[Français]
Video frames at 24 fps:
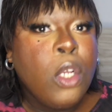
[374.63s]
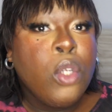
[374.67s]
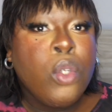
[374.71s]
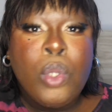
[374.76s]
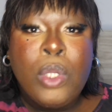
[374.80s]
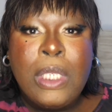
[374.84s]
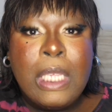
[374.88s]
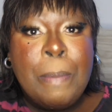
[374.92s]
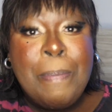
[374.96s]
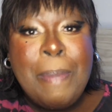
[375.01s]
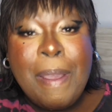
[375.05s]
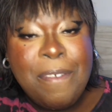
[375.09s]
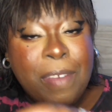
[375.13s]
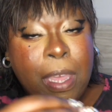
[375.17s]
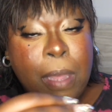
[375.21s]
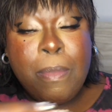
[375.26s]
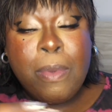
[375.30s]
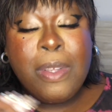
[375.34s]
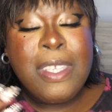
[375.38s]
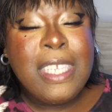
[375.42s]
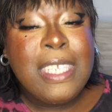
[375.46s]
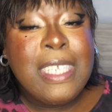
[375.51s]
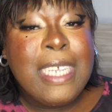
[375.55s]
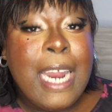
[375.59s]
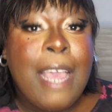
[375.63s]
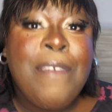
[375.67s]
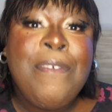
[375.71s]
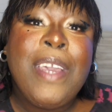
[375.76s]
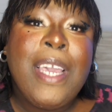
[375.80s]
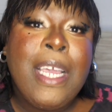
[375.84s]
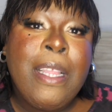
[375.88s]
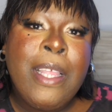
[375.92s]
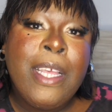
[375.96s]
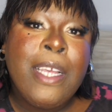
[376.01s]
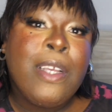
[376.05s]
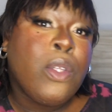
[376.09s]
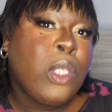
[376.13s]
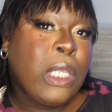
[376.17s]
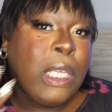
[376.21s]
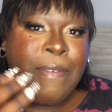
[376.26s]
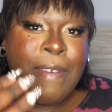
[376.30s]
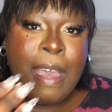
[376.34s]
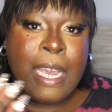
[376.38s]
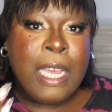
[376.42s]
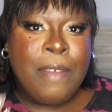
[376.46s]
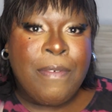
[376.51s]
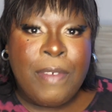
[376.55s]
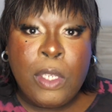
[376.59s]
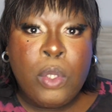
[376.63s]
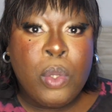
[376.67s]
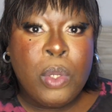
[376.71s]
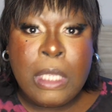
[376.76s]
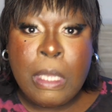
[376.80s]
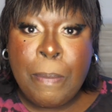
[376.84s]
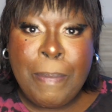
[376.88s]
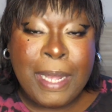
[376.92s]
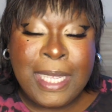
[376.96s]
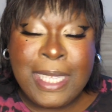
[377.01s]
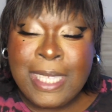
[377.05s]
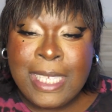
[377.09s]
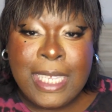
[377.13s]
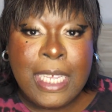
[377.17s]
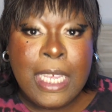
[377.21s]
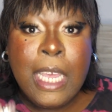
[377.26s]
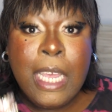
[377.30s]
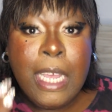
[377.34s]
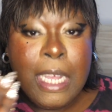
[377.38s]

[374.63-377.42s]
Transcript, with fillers: tu sais pas vraiment si c'est la vérité que ce qui va arriver tu sais pas si